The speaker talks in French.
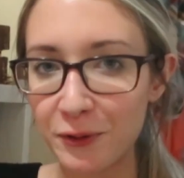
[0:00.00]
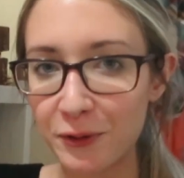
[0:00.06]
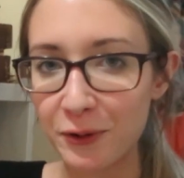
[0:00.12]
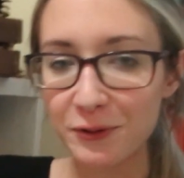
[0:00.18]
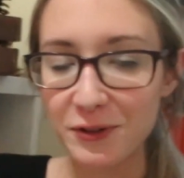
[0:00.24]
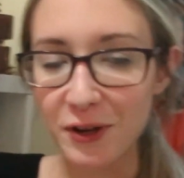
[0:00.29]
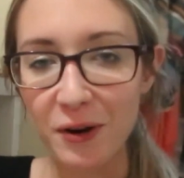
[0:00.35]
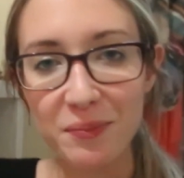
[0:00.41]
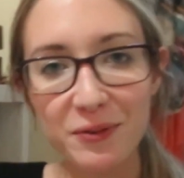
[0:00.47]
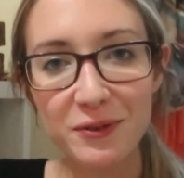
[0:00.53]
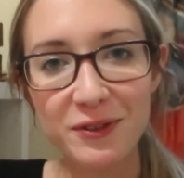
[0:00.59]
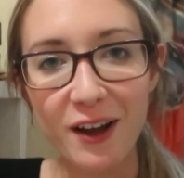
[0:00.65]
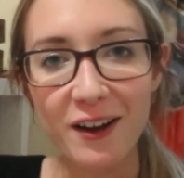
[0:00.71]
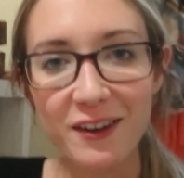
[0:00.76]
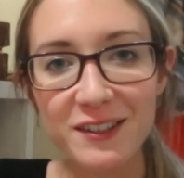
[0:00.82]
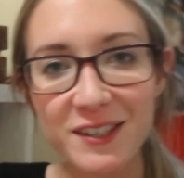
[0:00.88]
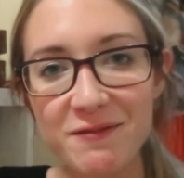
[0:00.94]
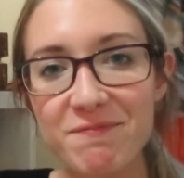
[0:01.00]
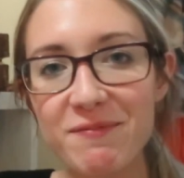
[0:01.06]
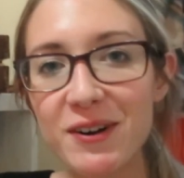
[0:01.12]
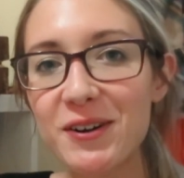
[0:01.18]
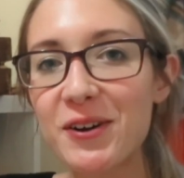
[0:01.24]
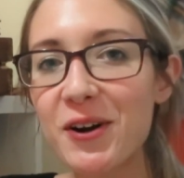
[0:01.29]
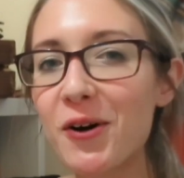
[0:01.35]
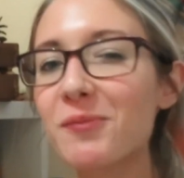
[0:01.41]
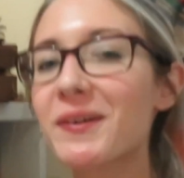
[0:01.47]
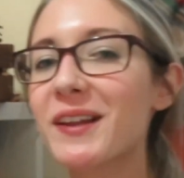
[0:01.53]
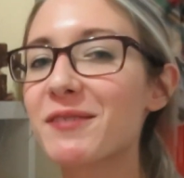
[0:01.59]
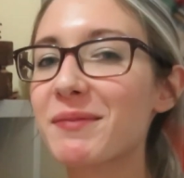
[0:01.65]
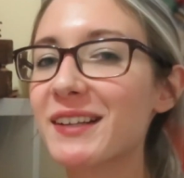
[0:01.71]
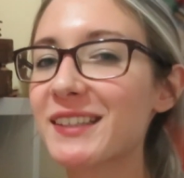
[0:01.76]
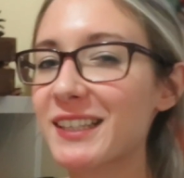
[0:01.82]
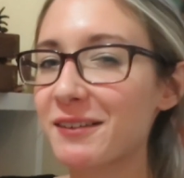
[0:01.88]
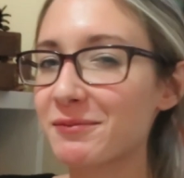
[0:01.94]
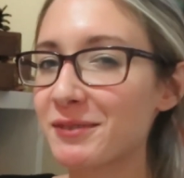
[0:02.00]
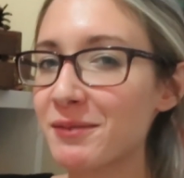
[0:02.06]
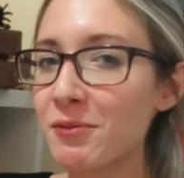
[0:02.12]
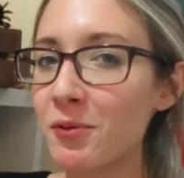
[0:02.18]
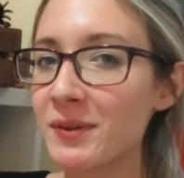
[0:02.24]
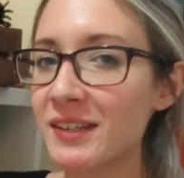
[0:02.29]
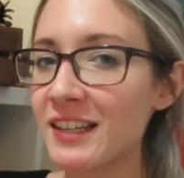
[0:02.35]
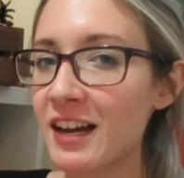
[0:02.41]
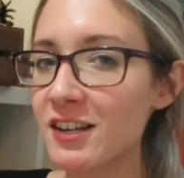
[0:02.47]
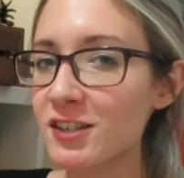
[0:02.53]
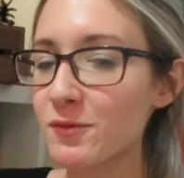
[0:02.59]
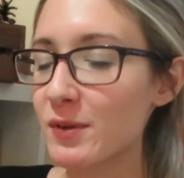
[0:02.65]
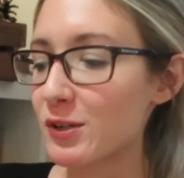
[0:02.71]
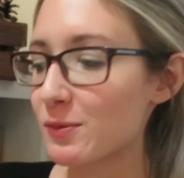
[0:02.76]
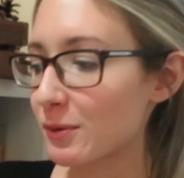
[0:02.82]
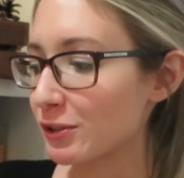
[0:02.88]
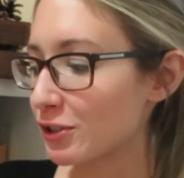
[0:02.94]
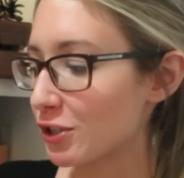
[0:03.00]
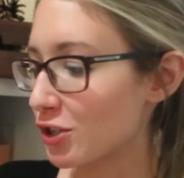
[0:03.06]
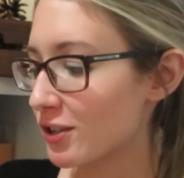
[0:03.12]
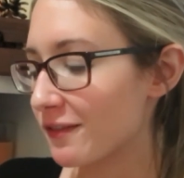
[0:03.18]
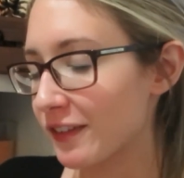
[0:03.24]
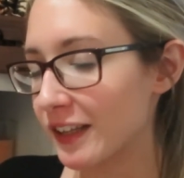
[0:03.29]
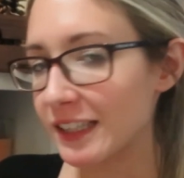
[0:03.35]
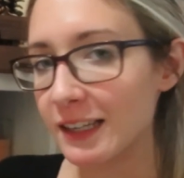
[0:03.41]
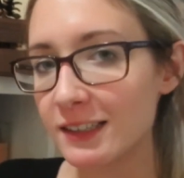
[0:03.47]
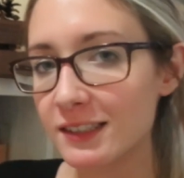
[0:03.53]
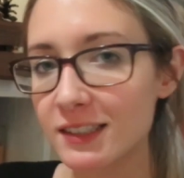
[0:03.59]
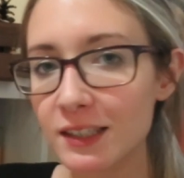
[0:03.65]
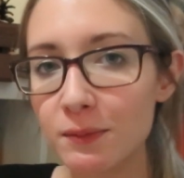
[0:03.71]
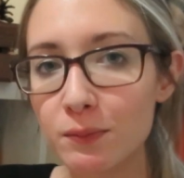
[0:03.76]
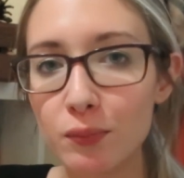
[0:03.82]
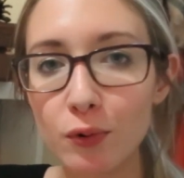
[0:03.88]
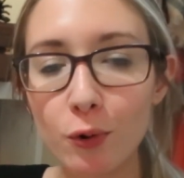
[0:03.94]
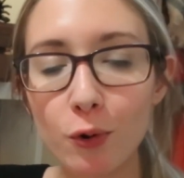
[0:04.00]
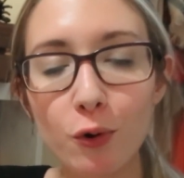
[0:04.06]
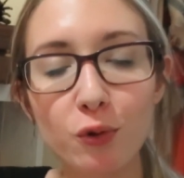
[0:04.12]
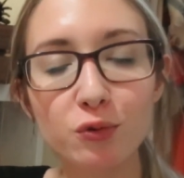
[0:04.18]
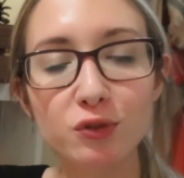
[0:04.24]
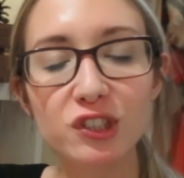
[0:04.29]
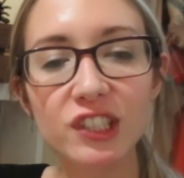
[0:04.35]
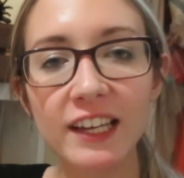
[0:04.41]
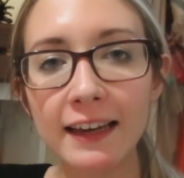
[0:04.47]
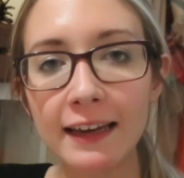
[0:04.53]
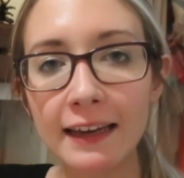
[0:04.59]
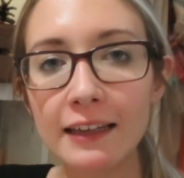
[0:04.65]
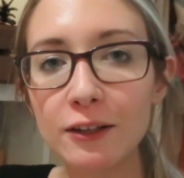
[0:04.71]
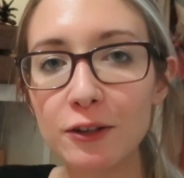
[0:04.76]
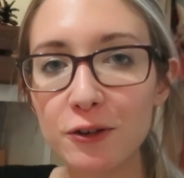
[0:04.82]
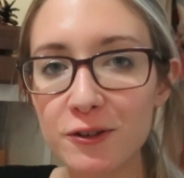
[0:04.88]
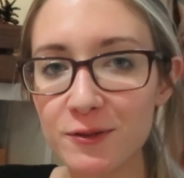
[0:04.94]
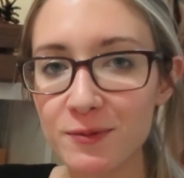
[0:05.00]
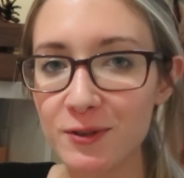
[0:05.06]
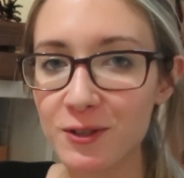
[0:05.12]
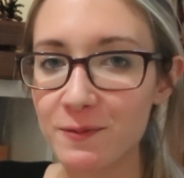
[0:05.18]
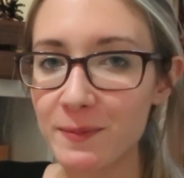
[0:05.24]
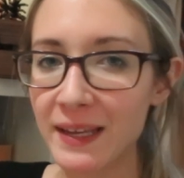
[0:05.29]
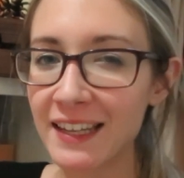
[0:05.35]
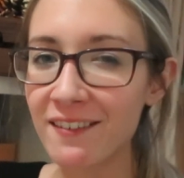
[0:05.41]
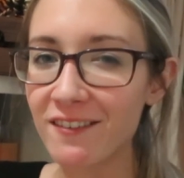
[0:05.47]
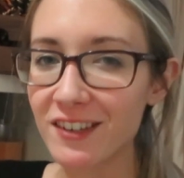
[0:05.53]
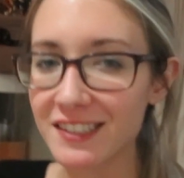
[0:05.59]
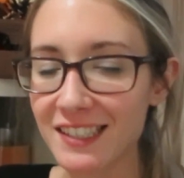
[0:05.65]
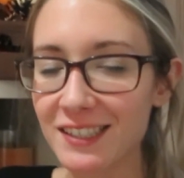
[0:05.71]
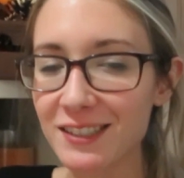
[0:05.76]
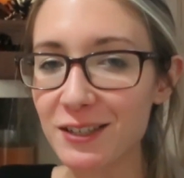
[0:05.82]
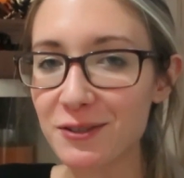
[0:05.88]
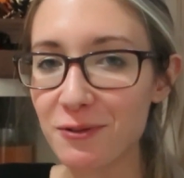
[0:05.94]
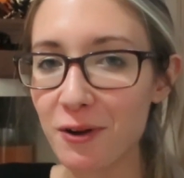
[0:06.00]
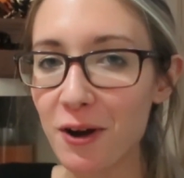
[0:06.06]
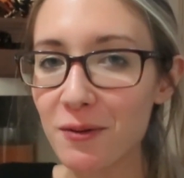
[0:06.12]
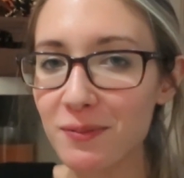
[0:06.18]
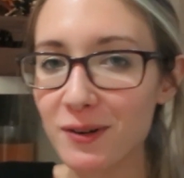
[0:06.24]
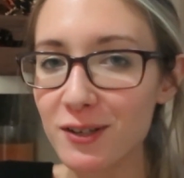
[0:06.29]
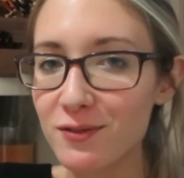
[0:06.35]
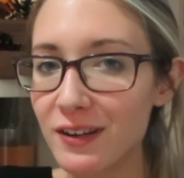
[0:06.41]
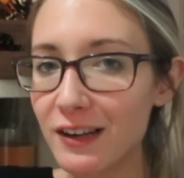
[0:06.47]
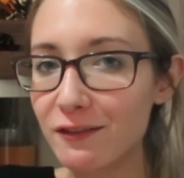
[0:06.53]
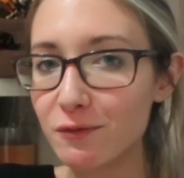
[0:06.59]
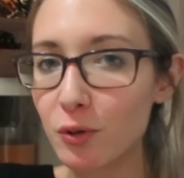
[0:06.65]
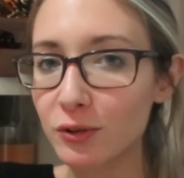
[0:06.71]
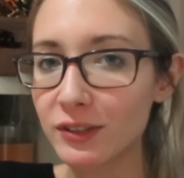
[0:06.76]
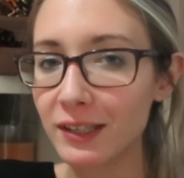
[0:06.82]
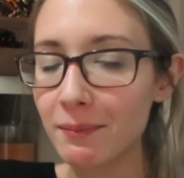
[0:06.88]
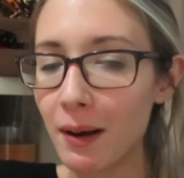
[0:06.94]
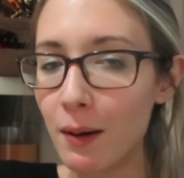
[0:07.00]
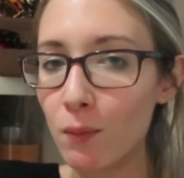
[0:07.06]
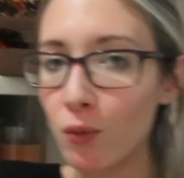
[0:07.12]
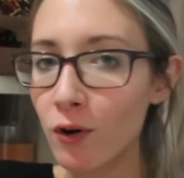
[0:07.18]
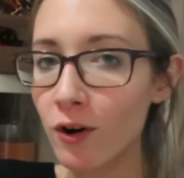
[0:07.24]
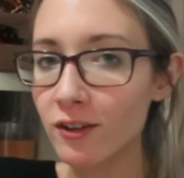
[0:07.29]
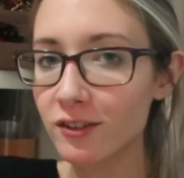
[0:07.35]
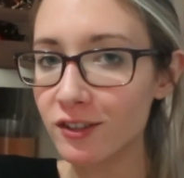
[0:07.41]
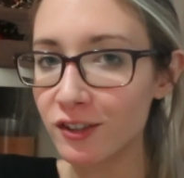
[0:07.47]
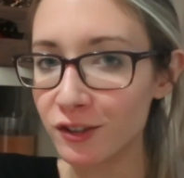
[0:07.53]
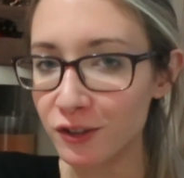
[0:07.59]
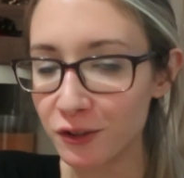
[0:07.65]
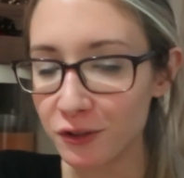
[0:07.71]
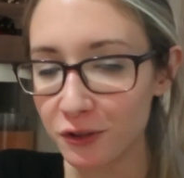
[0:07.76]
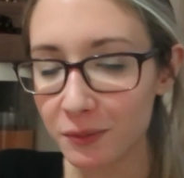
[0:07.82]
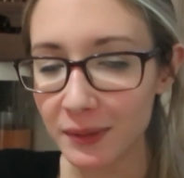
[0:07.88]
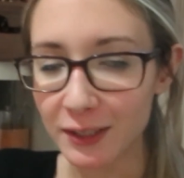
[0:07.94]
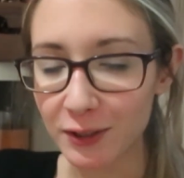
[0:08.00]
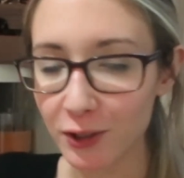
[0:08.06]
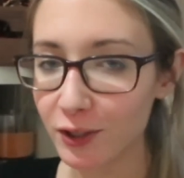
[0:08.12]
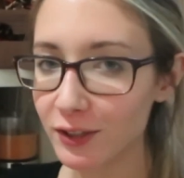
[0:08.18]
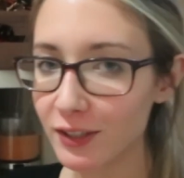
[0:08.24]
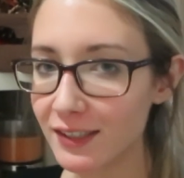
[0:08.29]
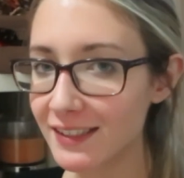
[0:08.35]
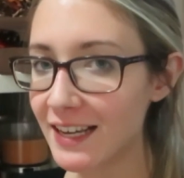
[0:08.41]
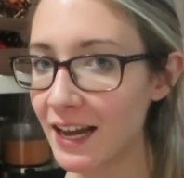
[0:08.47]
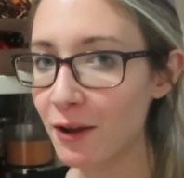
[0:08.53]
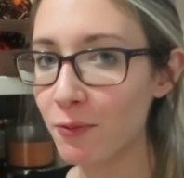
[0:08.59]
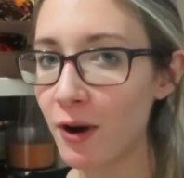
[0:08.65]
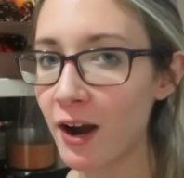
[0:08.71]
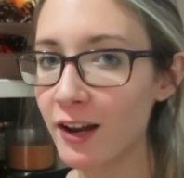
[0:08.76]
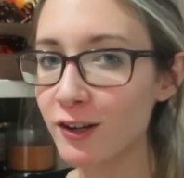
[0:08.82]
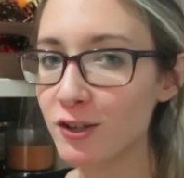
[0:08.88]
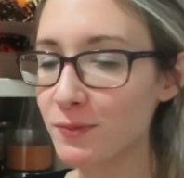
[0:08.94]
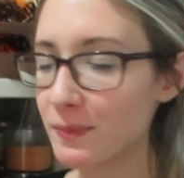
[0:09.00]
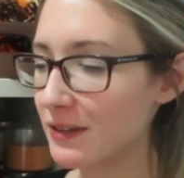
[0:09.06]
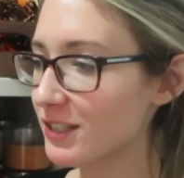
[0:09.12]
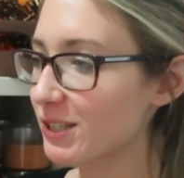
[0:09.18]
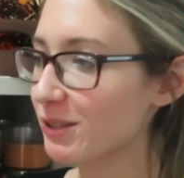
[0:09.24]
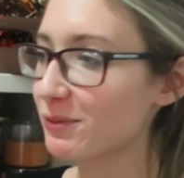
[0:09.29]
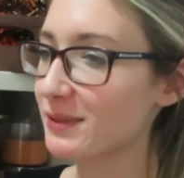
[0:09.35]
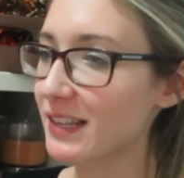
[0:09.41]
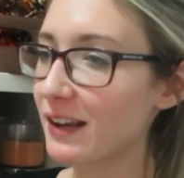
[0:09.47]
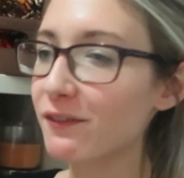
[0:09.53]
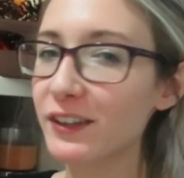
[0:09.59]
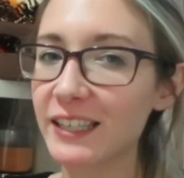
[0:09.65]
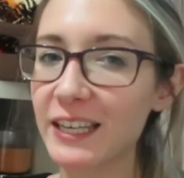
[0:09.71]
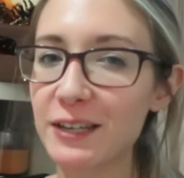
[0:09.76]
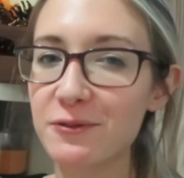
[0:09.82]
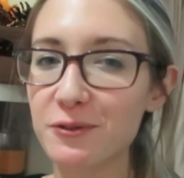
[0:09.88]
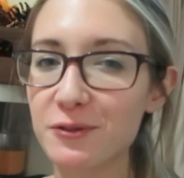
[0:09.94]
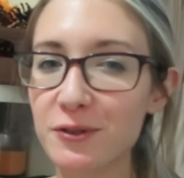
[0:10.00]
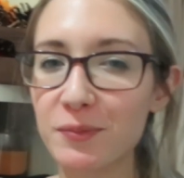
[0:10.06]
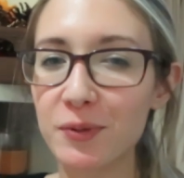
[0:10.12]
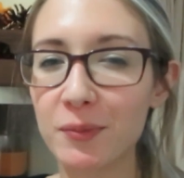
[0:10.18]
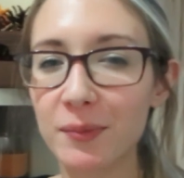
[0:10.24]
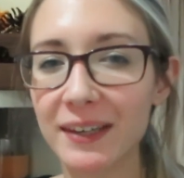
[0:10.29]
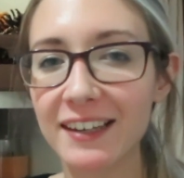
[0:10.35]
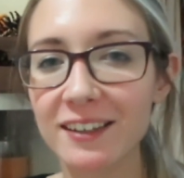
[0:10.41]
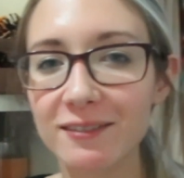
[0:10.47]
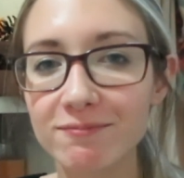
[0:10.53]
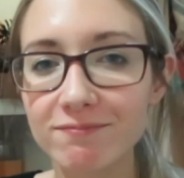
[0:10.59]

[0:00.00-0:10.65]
Deux heures plus tard, j'ai pas complètement terminé mon ménage, mais je pense que j'ai fait assez pour considérer que je me suis bien avancée ce soir. Puis là, je voulais vous montrer ma boîte de tous mes trucs de DIY. Là, je pense que j'ai réussi à faire quelque chose de pas pire.